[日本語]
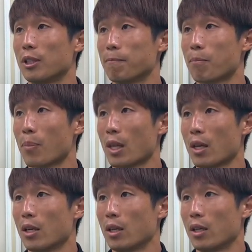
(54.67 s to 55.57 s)
に
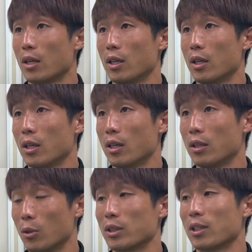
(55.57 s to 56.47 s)

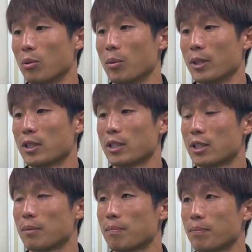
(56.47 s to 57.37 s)
良かったと思いま
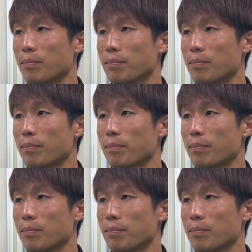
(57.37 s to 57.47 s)
す。